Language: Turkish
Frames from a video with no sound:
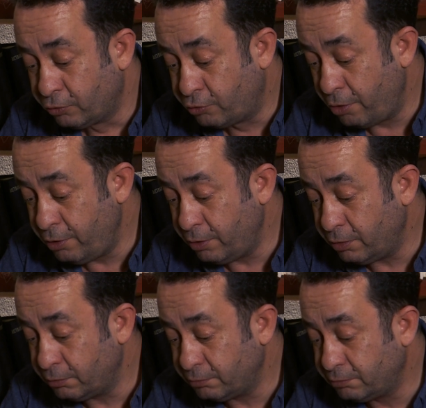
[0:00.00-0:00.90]
Köylü
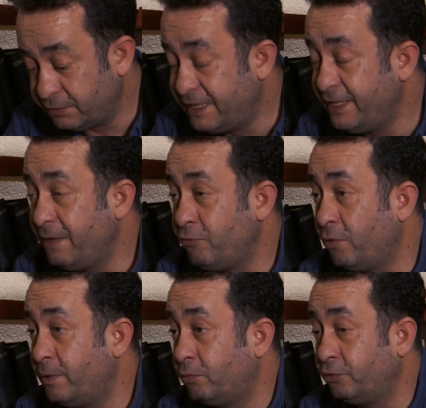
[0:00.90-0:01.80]

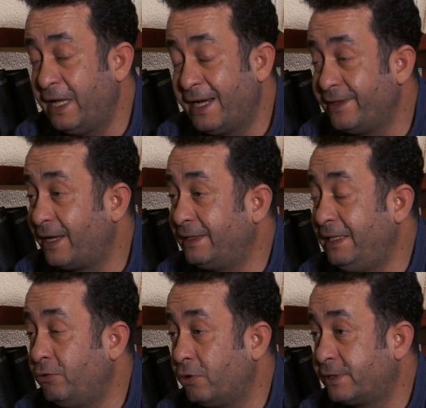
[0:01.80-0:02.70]
dinlemiyor bile bunu. Ne kadar
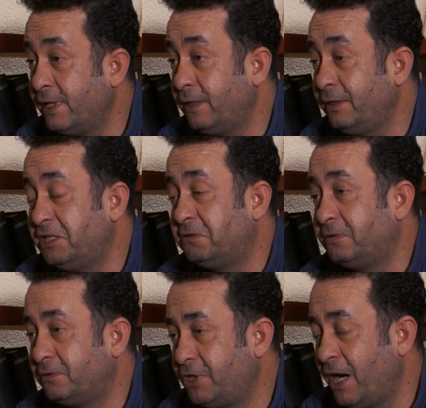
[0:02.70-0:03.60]
dil dökse hiç
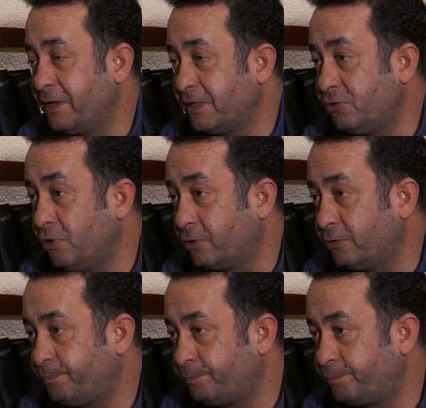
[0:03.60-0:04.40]
çaresi yok.